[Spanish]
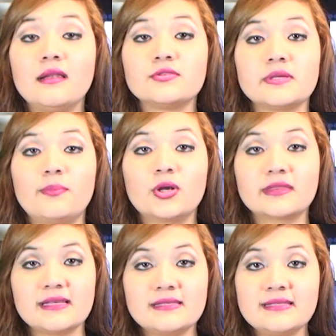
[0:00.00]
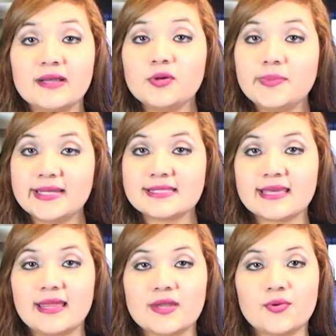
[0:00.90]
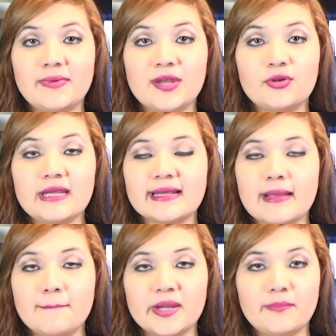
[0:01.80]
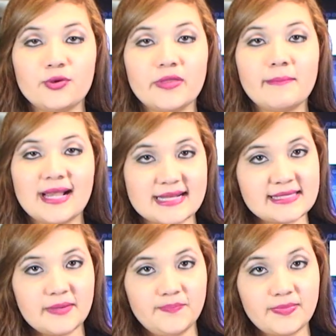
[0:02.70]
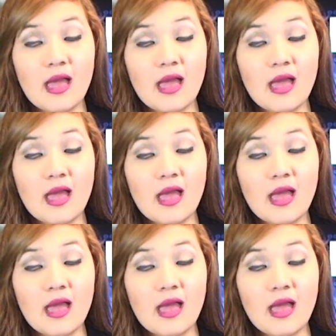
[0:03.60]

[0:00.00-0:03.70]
En los deportes, Checo Pérez queda noveno en el Gran Premio de Malasia.